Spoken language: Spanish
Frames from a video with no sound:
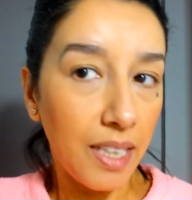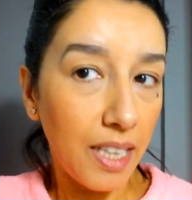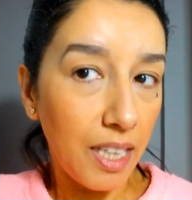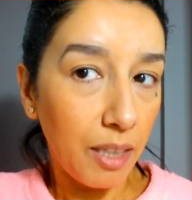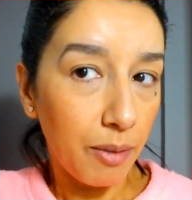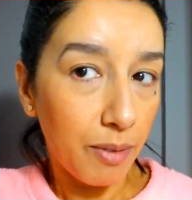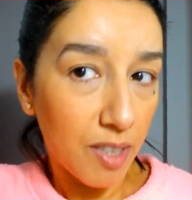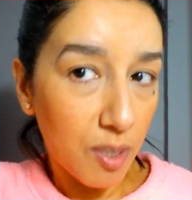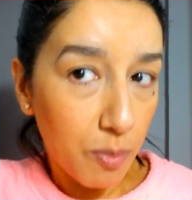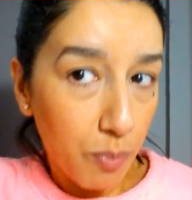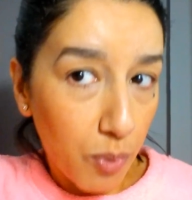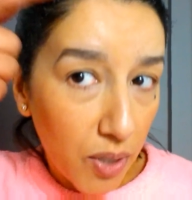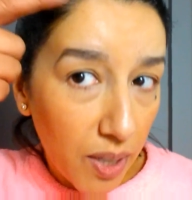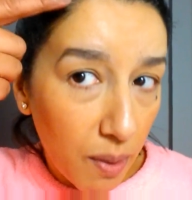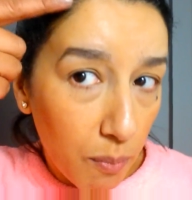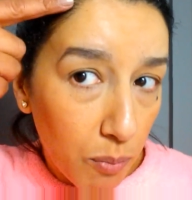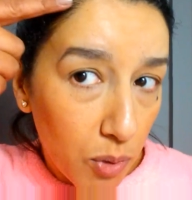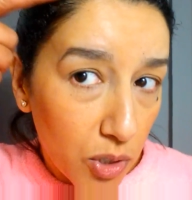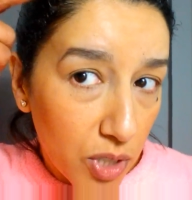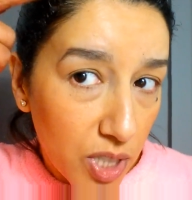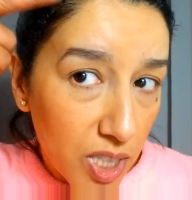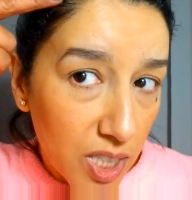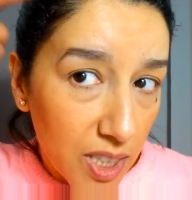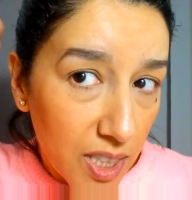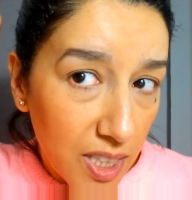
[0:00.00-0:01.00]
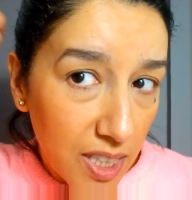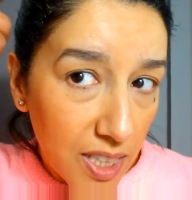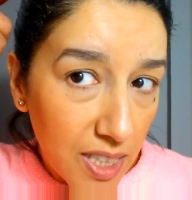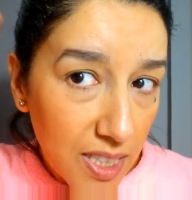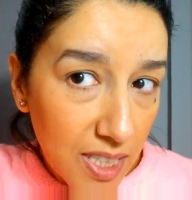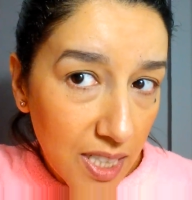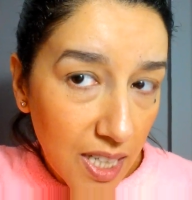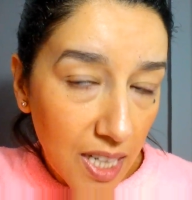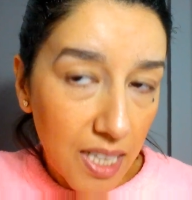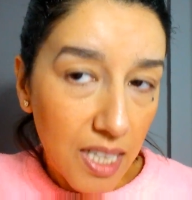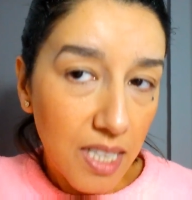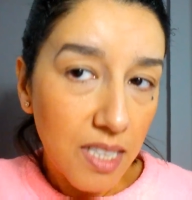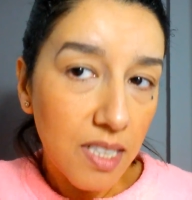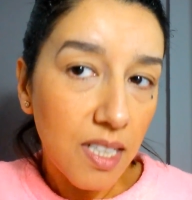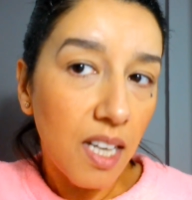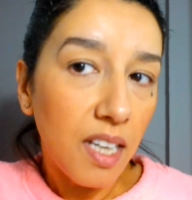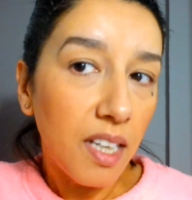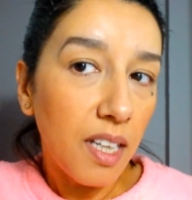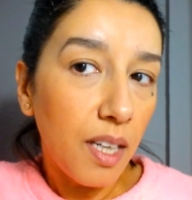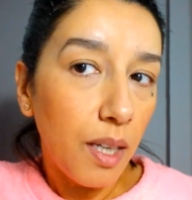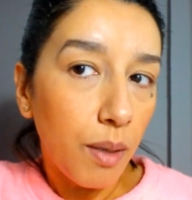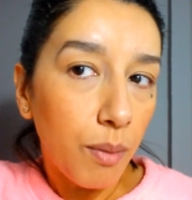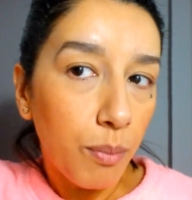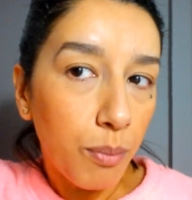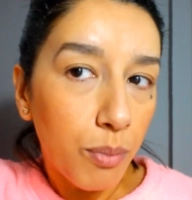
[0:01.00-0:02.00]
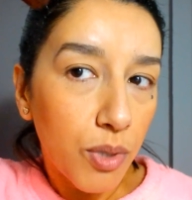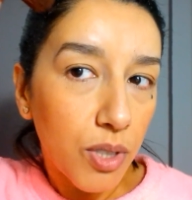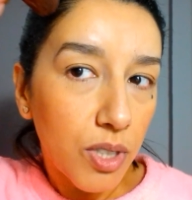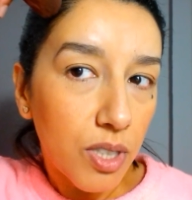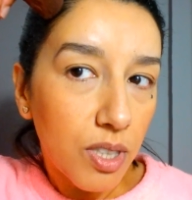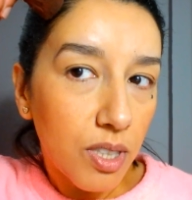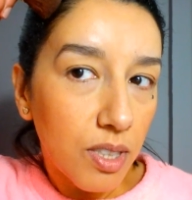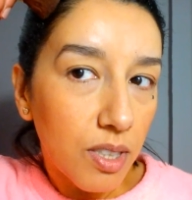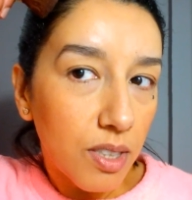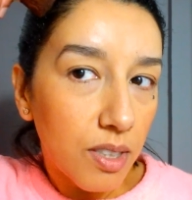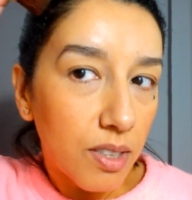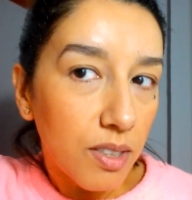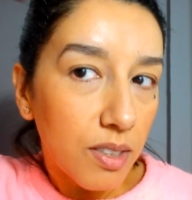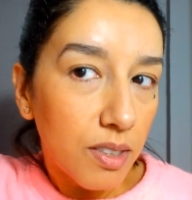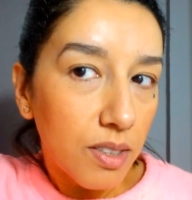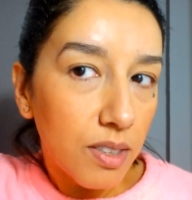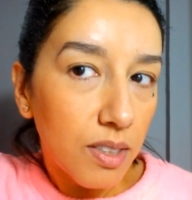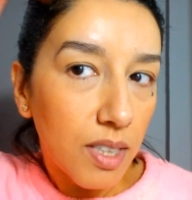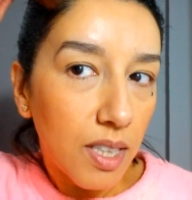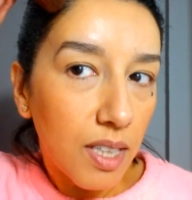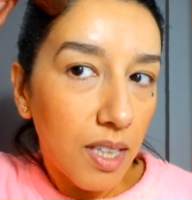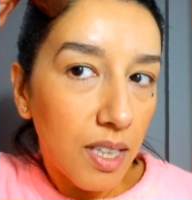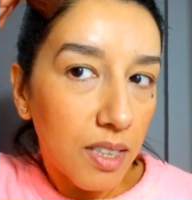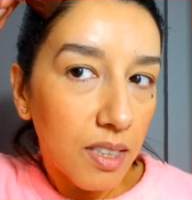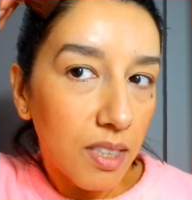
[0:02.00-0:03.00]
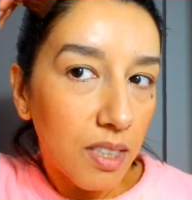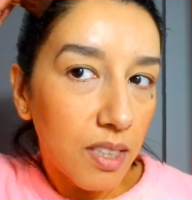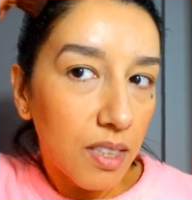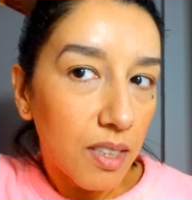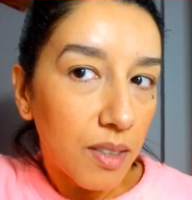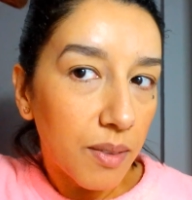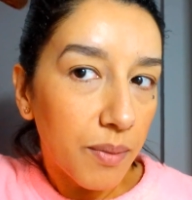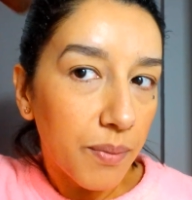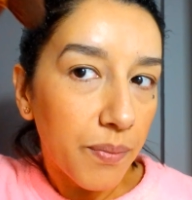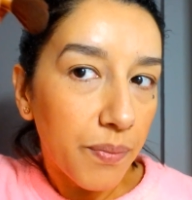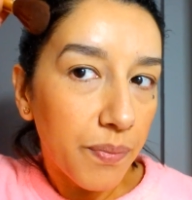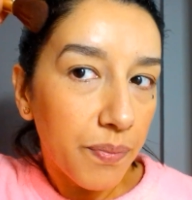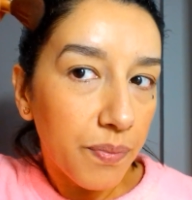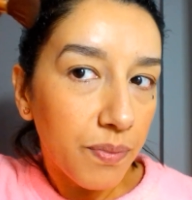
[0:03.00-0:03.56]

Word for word: y vas, por ejemplo, si tienes canas aquí, pues así.